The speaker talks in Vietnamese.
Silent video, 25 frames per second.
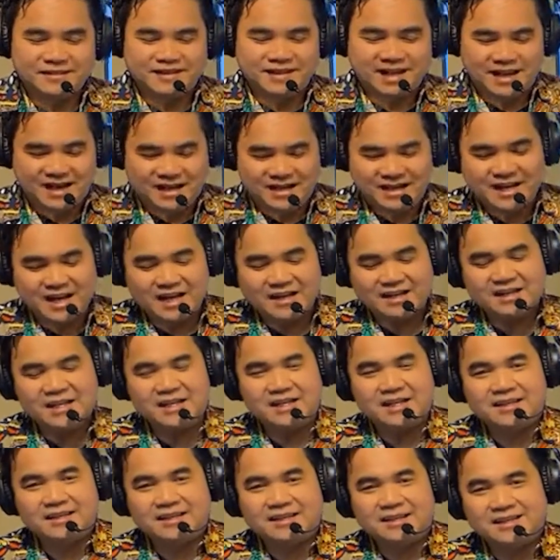Hãy đến
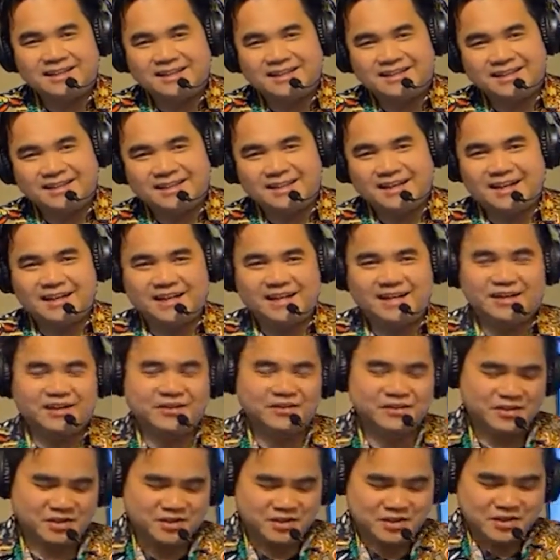đi.
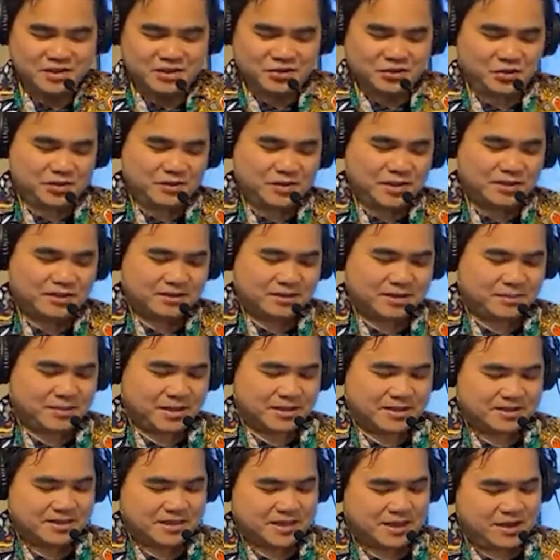À, tôi biết các
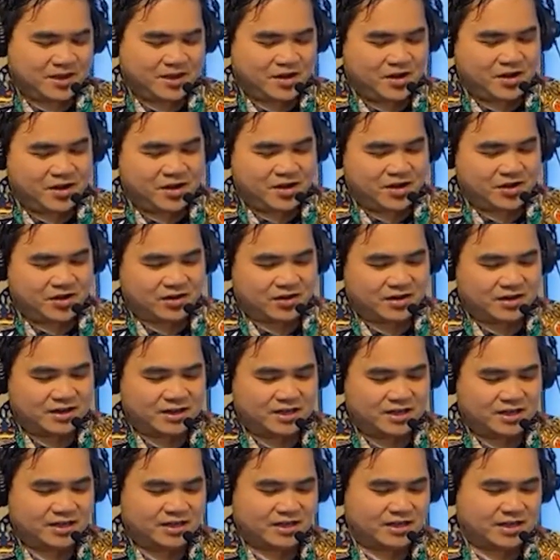bạn sẽ
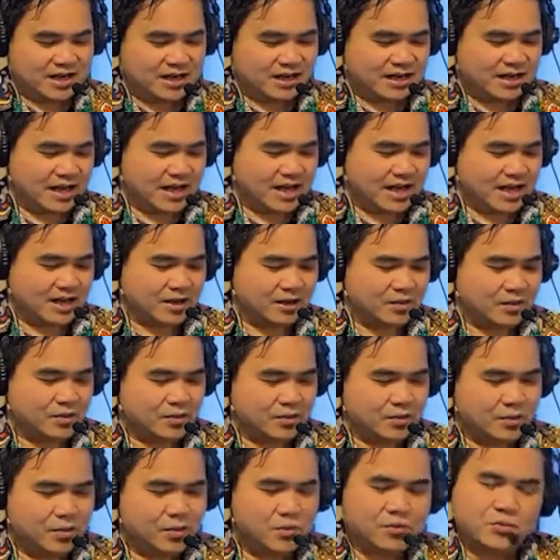hỏi rằng là
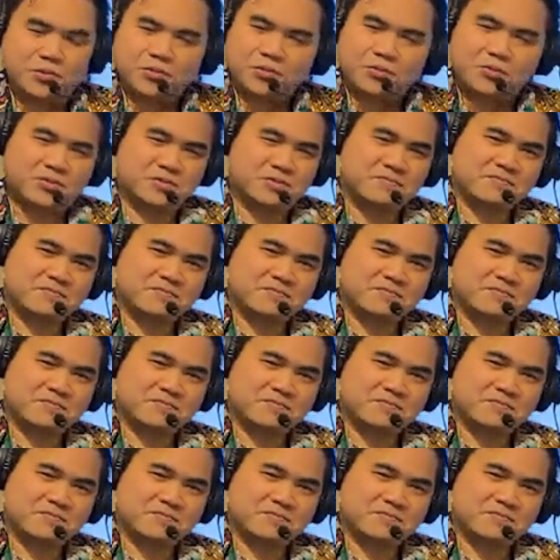u uh,